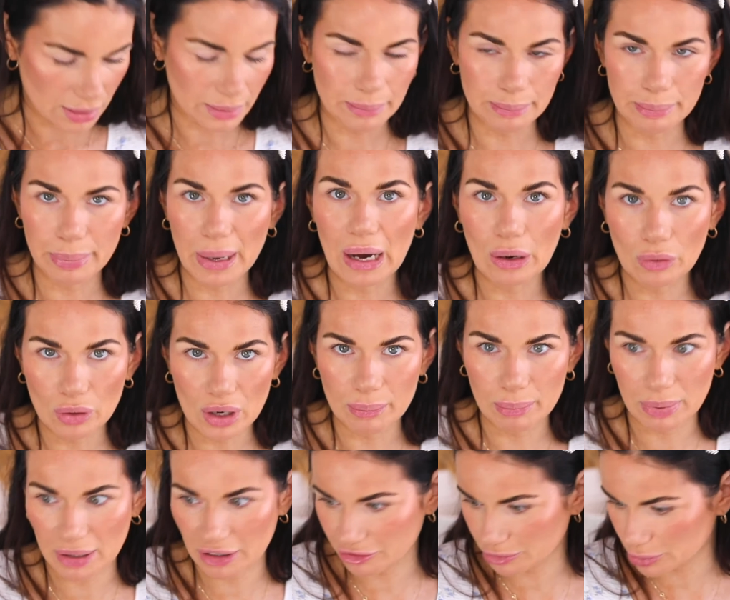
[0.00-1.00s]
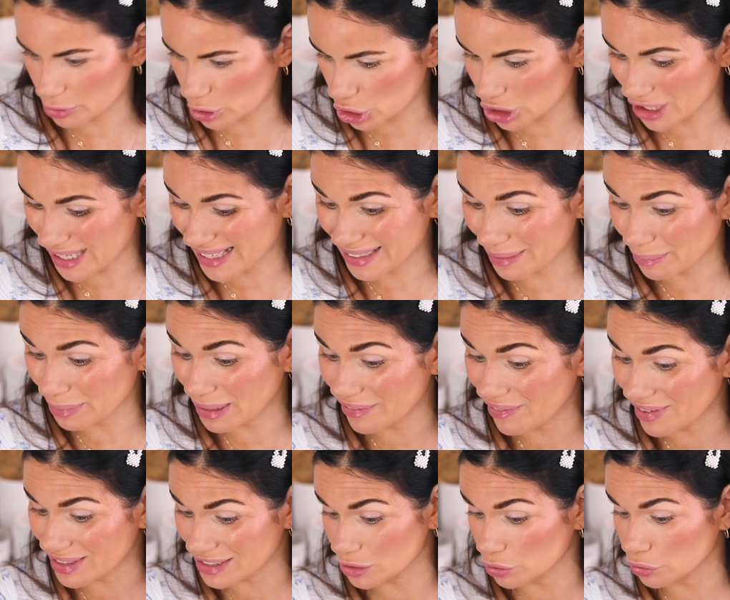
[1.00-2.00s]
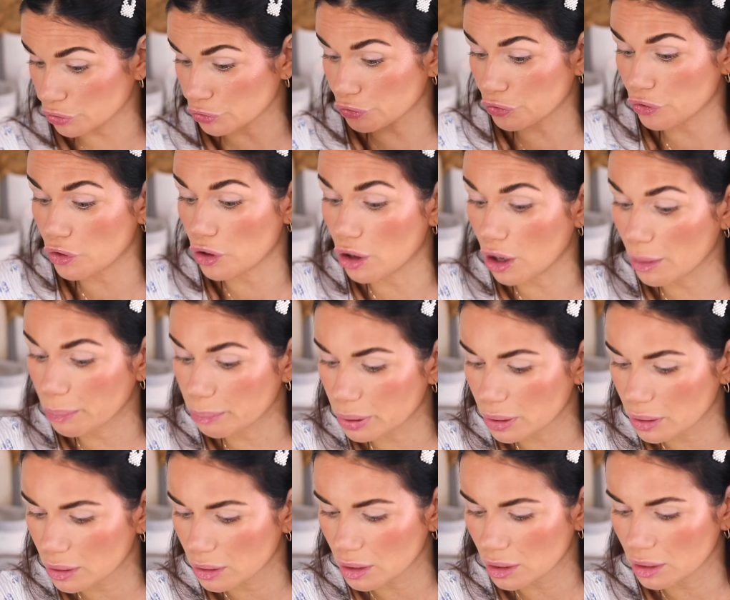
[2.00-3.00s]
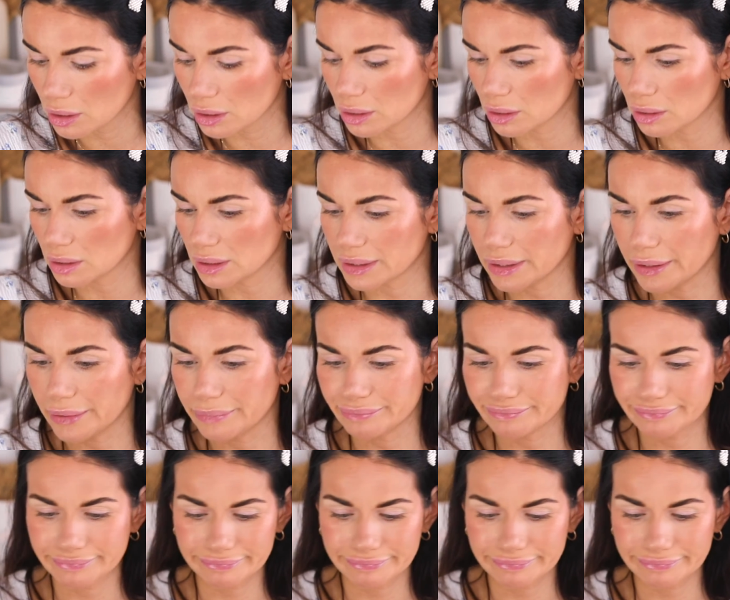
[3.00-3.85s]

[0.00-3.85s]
Ein Powder Puff bestellt, aber der war so ein Flop. Hier.